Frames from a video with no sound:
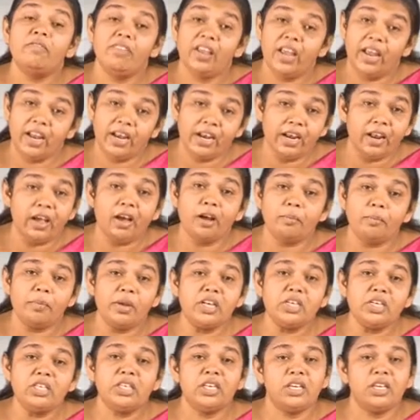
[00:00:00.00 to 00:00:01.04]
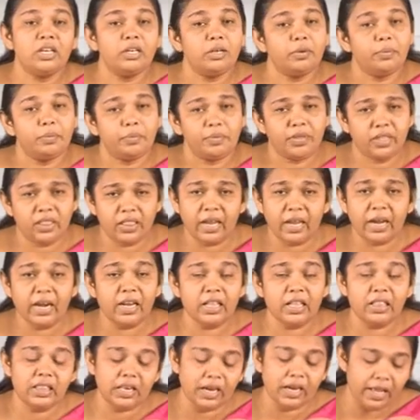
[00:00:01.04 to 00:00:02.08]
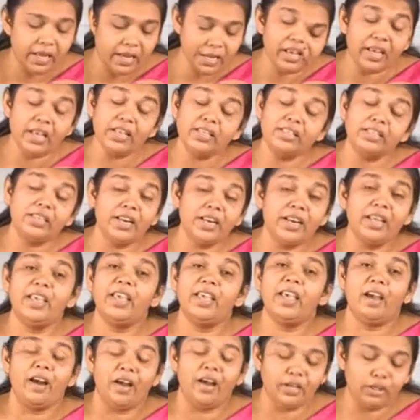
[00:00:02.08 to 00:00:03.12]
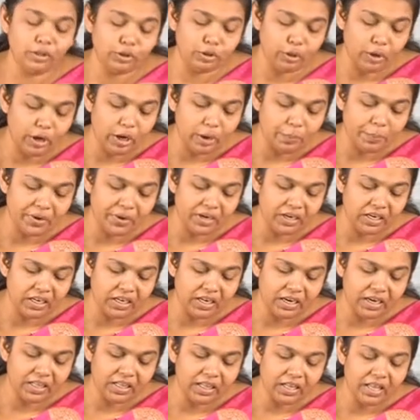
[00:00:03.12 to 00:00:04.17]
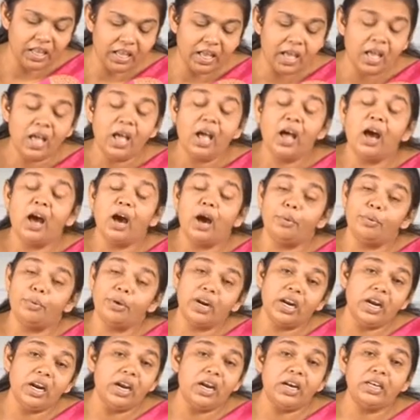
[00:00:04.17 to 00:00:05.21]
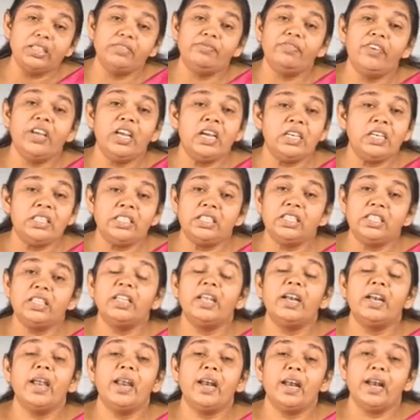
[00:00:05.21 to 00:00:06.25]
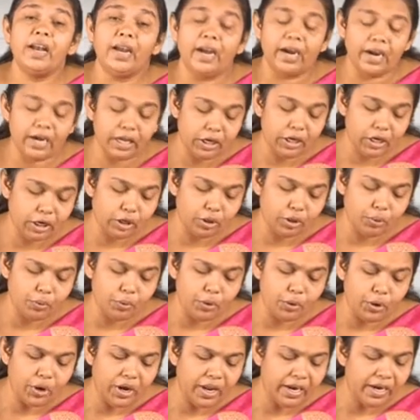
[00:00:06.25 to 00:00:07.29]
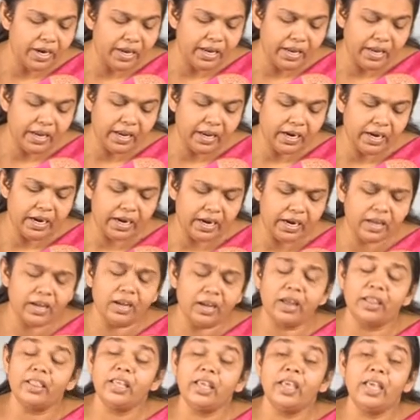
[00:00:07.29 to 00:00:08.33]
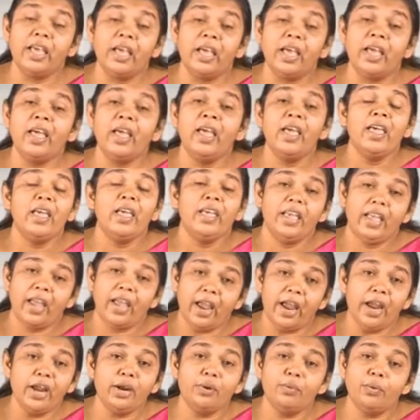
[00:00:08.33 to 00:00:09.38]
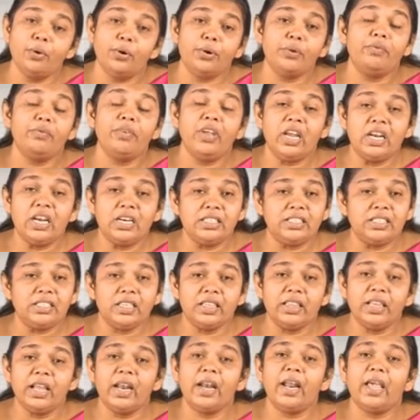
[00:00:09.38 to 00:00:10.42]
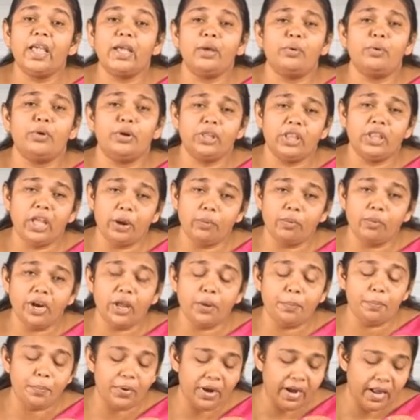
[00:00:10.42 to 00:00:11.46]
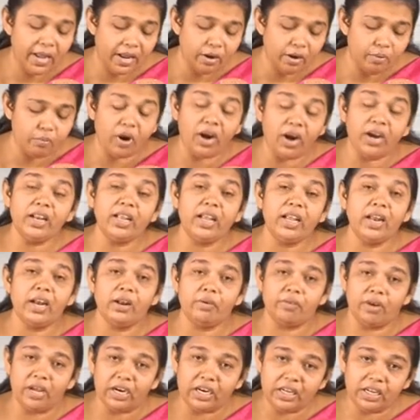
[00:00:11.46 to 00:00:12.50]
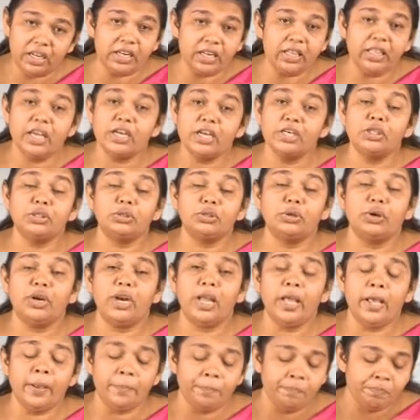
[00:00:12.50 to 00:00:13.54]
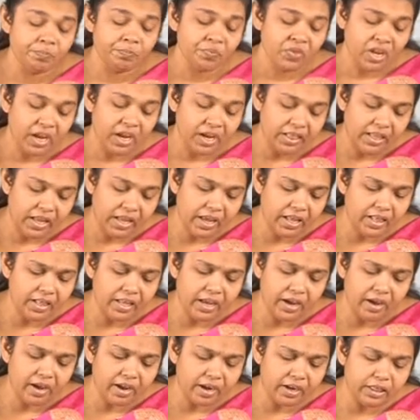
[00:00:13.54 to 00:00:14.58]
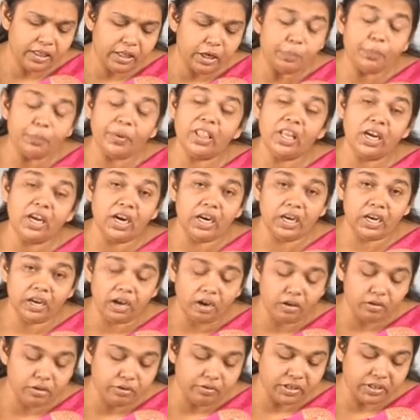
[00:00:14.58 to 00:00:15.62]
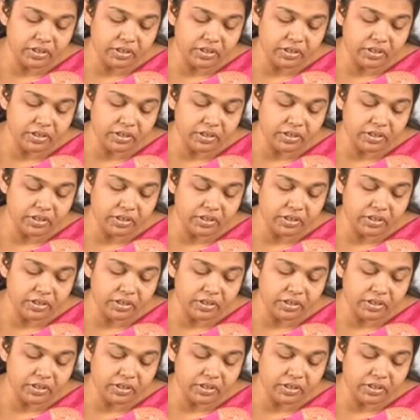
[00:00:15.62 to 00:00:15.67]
வேண்டாம் என்று இந்த இடத்திலே எச்சரிக்கையாய் சொல்லப்பட்டிருக்கிறது அவர்கள் வீண் சிந்தனையில நடக்கிறது போல நீங்க நடக்காதீங்க ஏன் ஒரு வீண் சிந்தனை ஒரு தேவனுடைய பிள்ளையின் வாழ்க்கையில வருகிறது என்று சொல்லி அதே அதிகாரத்தில் பதினெட்டாவது